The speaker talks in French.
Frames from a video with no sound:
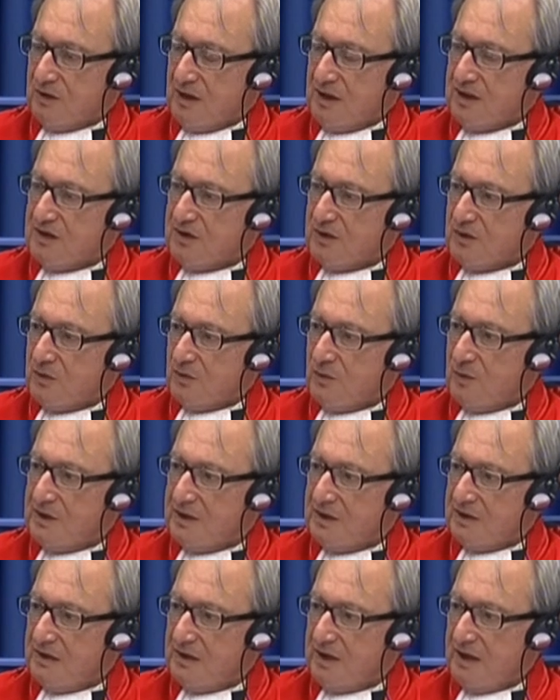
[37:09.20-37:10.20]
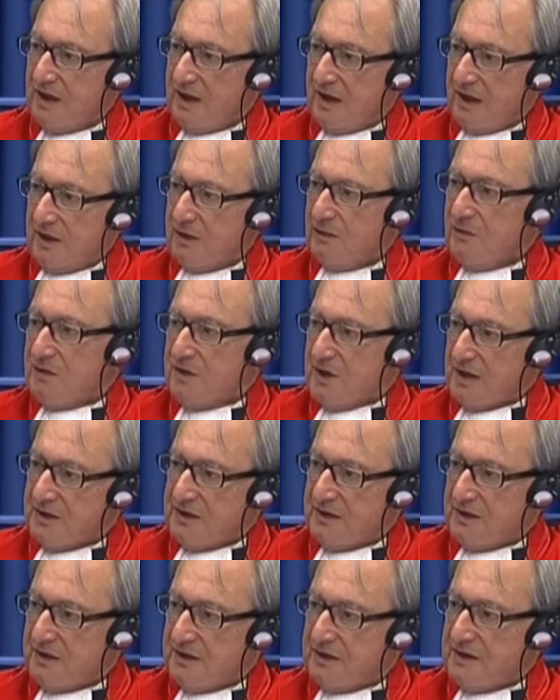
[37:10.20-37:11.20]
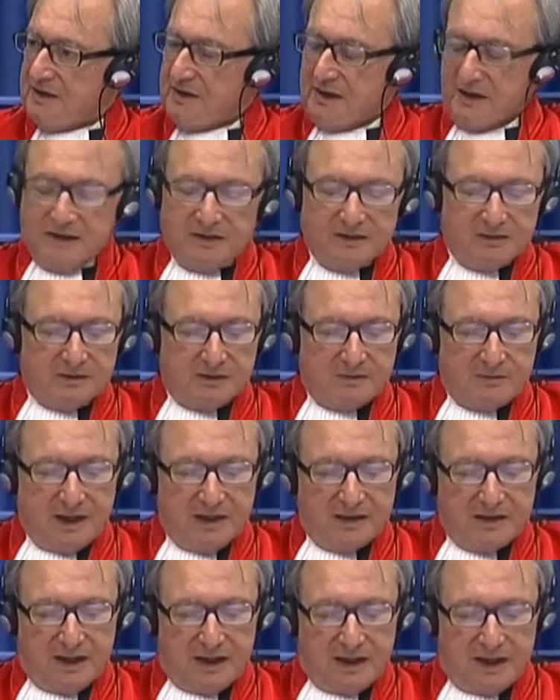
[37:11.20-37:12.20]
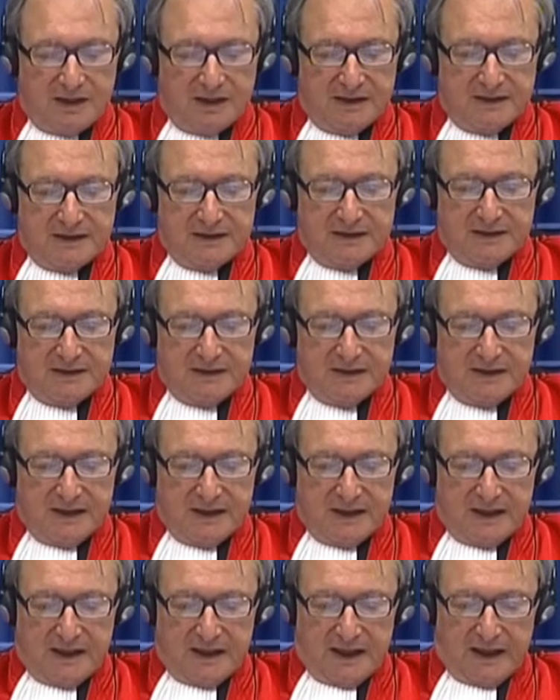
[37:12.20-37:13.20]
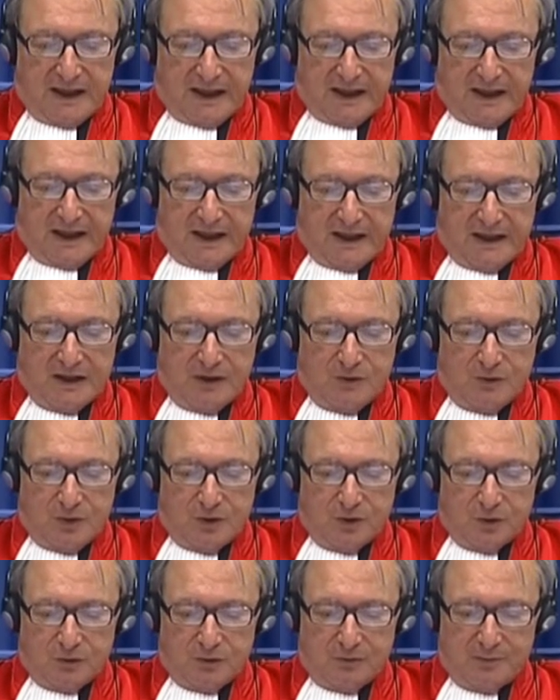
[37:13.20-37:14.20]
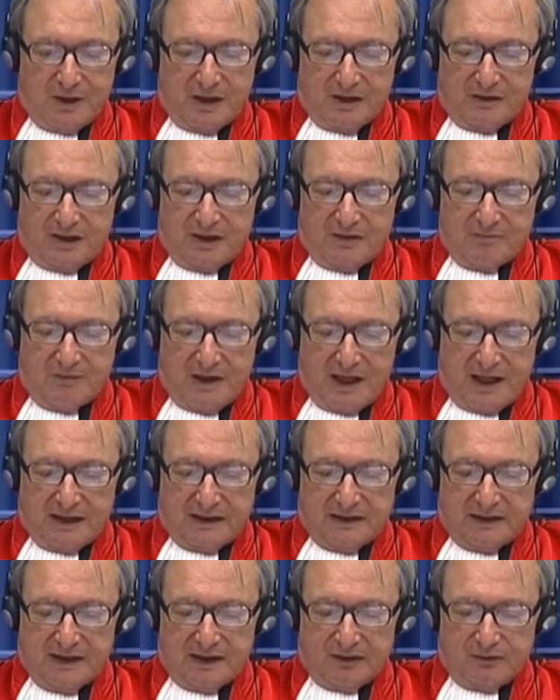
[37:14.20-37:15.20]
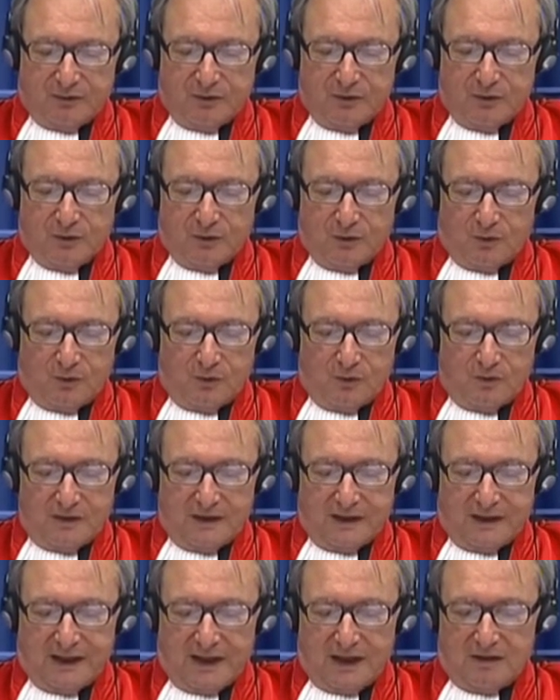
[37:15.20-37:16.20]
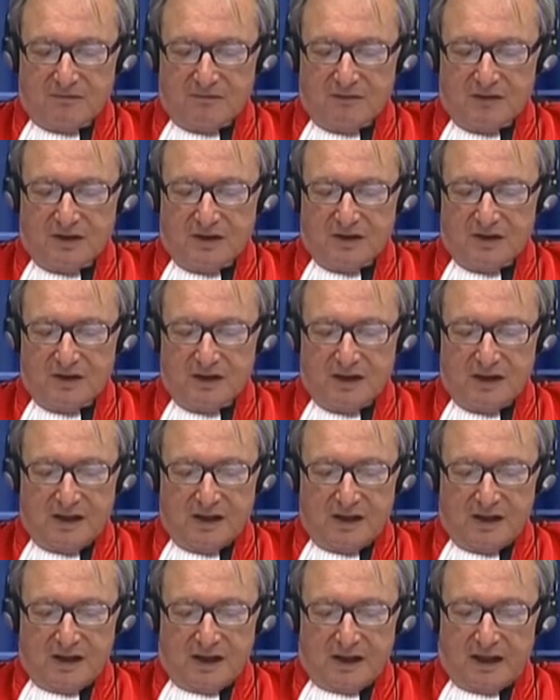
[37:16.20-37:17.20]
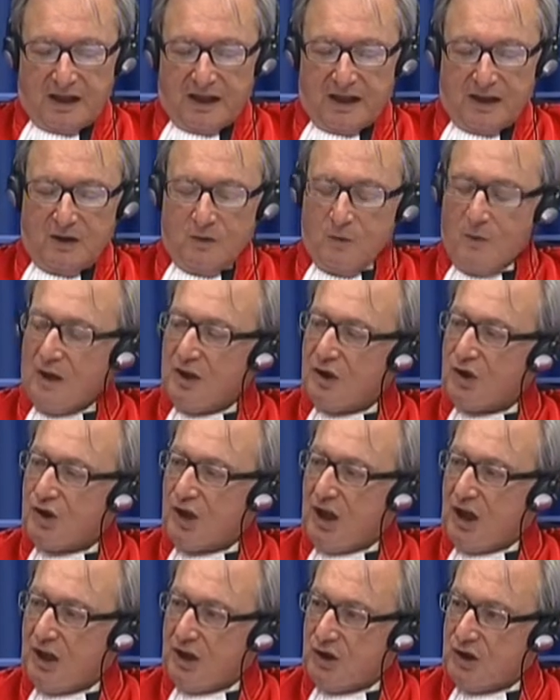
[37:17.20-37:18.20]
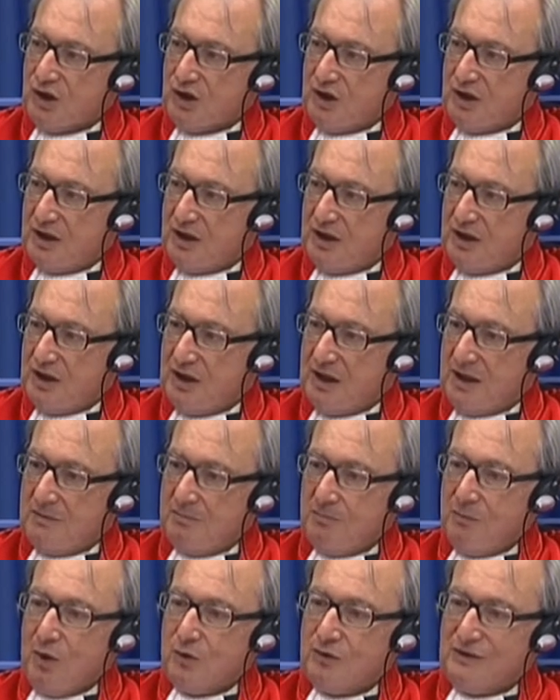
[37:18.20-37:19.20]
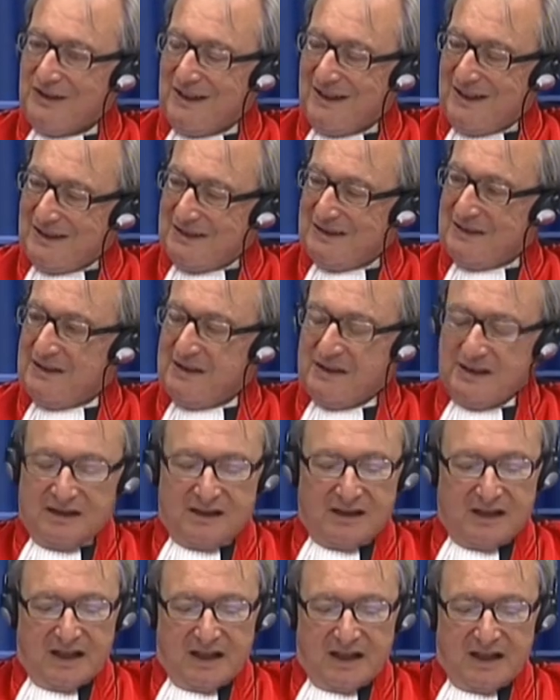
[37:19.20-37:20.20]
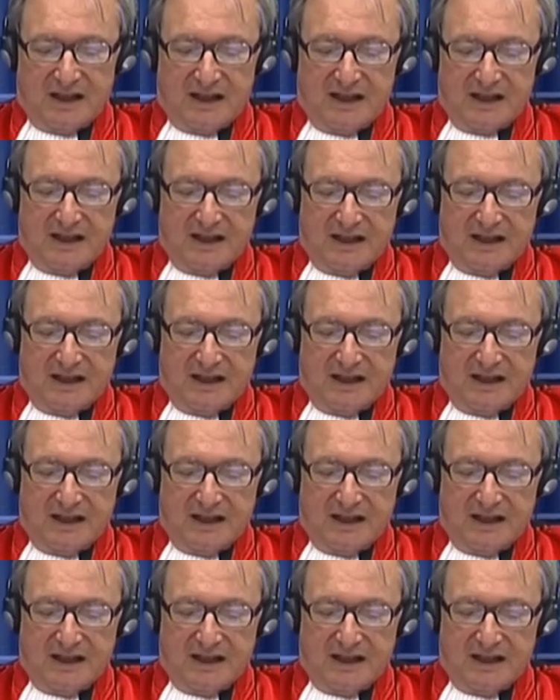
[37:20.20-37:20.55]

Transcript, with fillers: il nous faudra voir si vous souhaitez le faire ultérieurement ou si vous souhaitez garder le silence. il vous faut garder à l'esprit que pour chacun des chefs d'accusation,